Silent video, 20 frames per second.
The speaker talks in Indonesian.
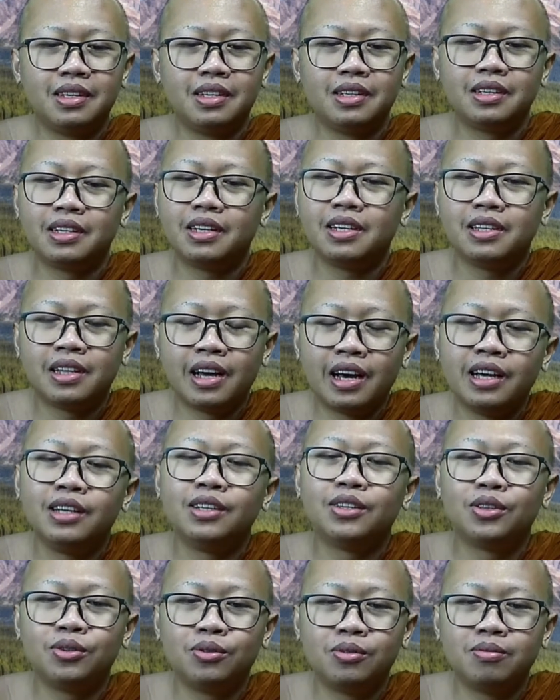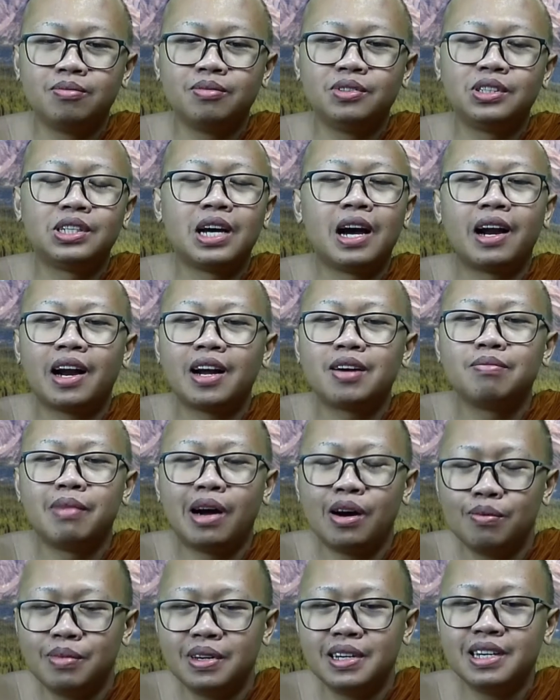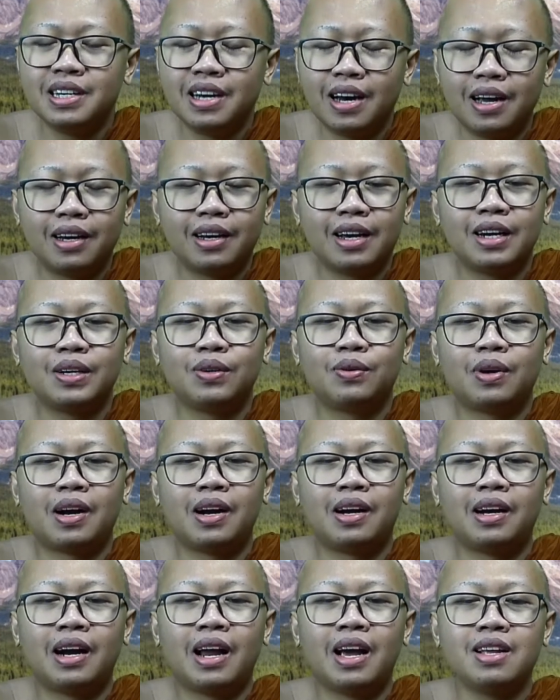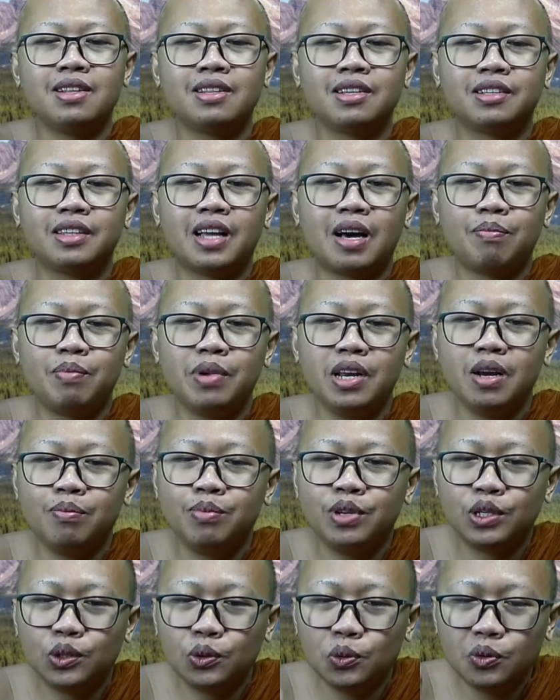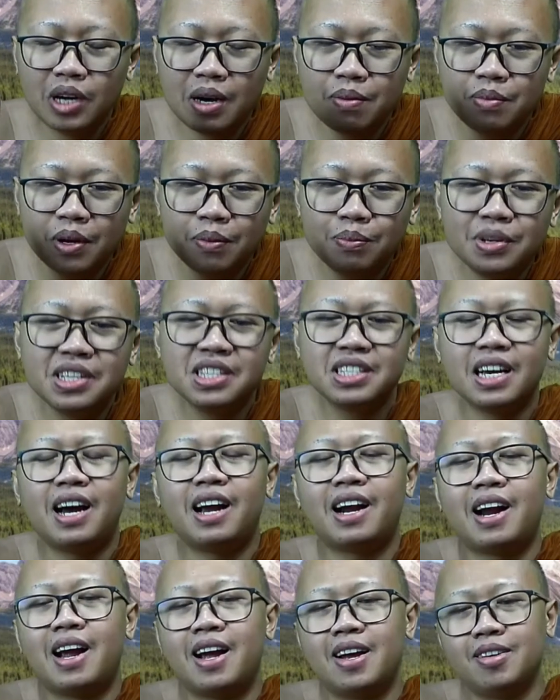kita itu jarang mau mendengarkan orang lain tetapi lebih suka berbicara.